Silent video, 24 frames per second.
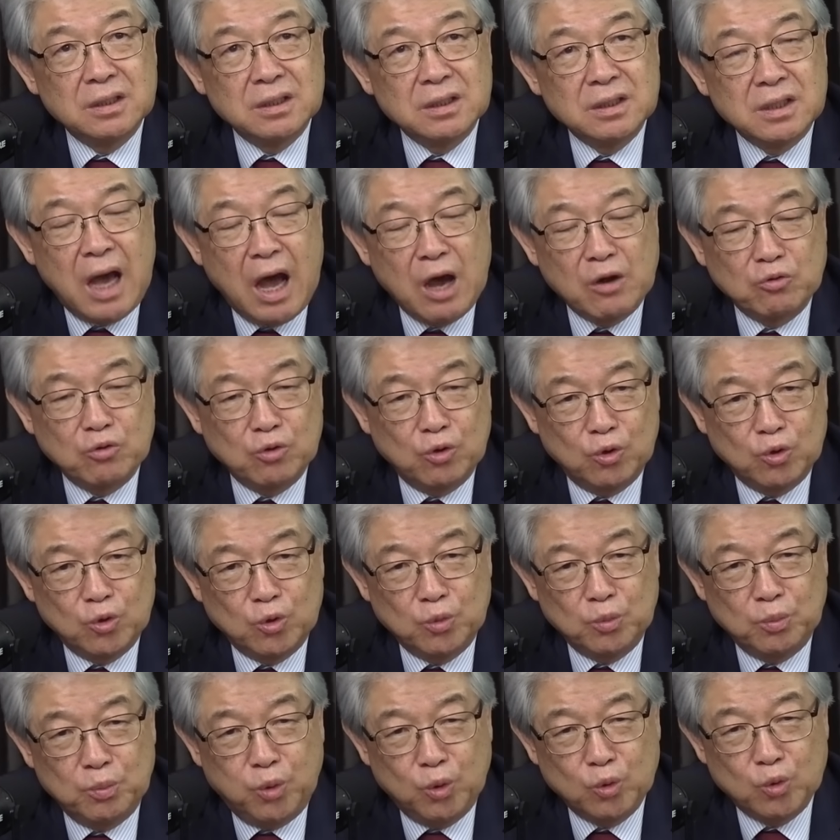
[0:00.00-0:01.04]
예, 한국
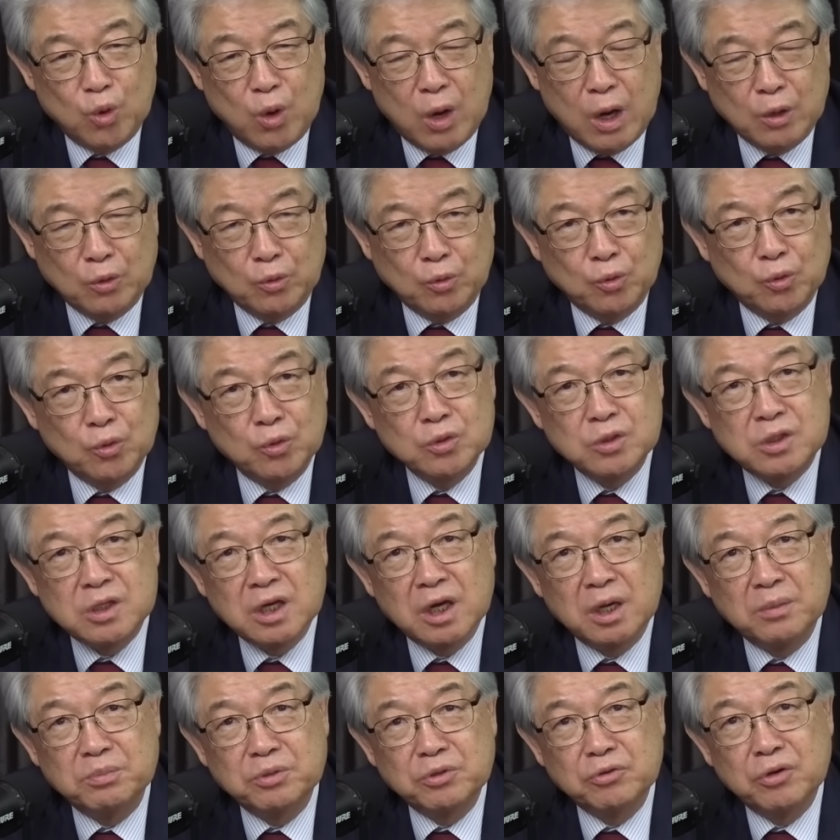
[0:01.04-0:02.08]
언론 보도하고
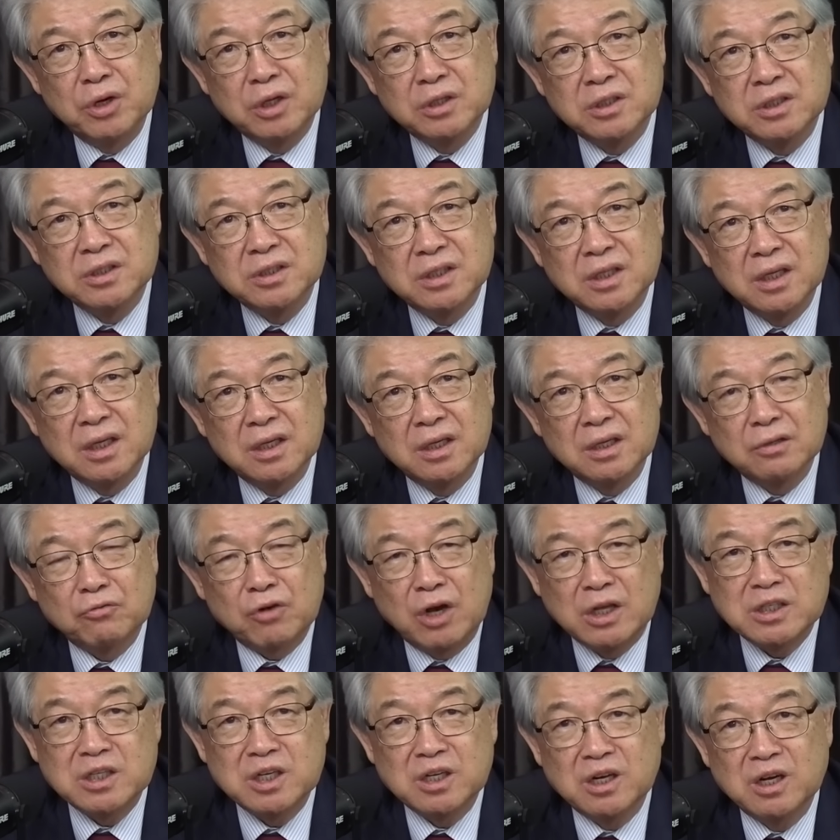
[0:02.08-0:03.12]
제가 미국에서 이제
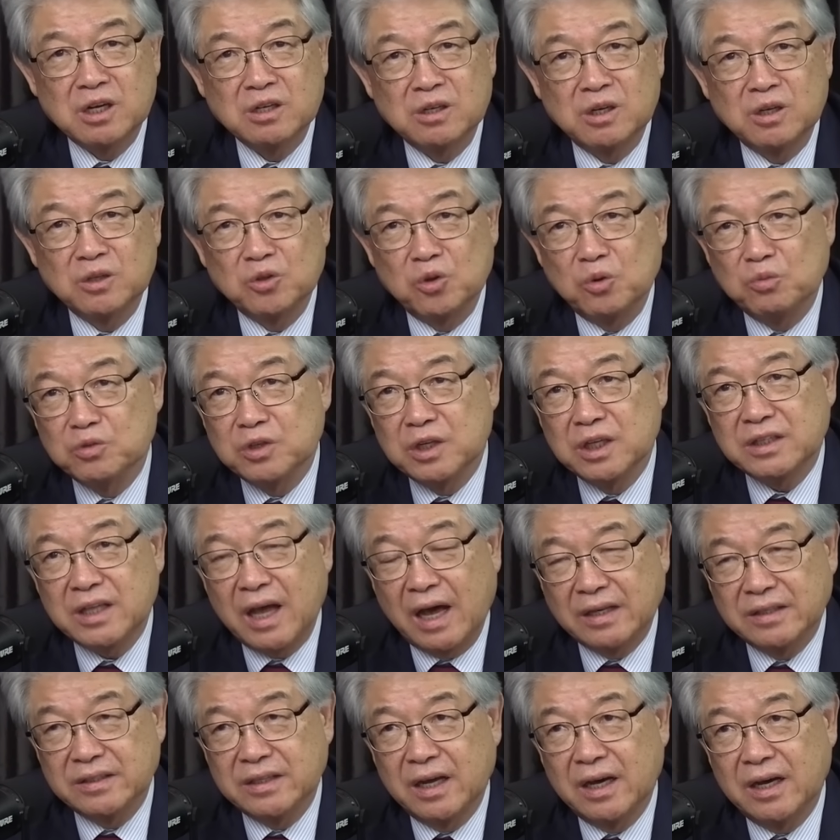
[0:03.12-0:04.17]
관찰한 거랑 너무나
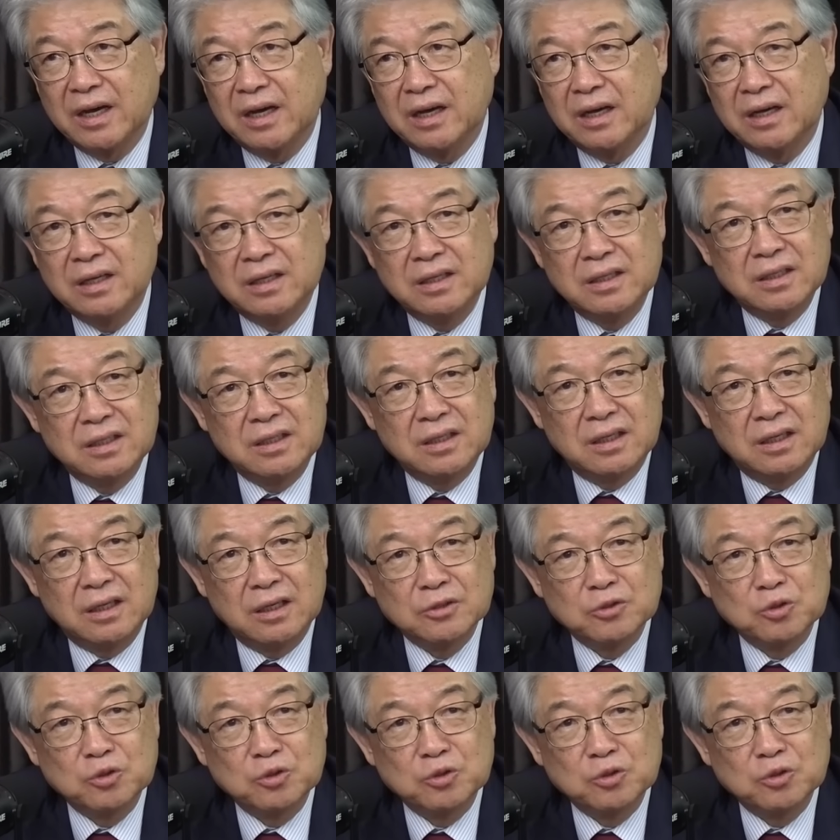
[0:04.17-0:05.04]
다르다. 아,